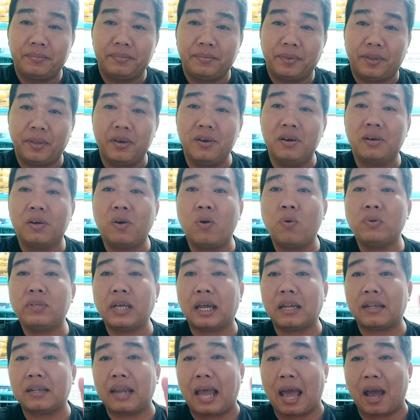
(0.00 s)
chưa có cuốn
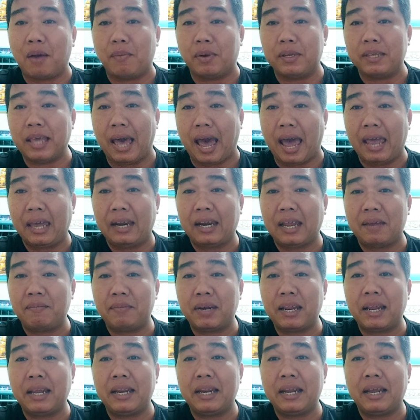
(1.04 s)
sách nào mà dạy anh
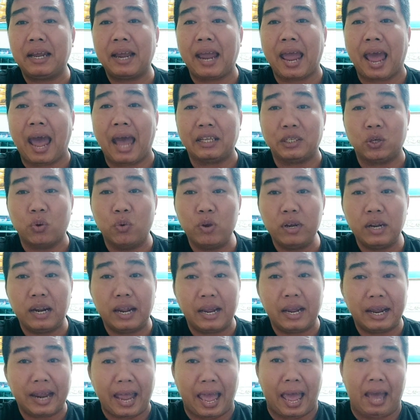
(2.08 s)
em đi để gà suối
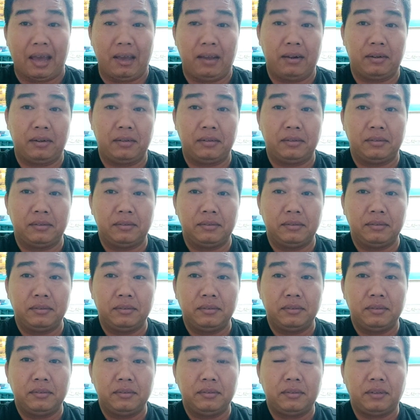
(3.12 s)
để gà hết
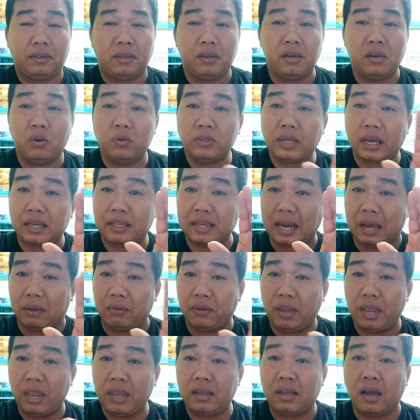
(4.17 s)
chưa cuốn sách nào
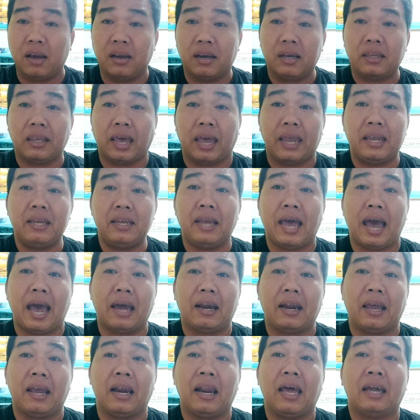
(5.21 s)
viết ở ờ, cái dãy
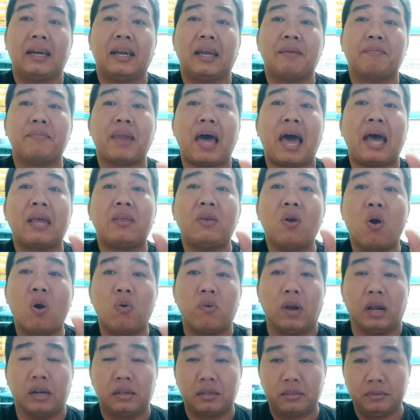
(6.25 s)
gà này là anh em đá vô địch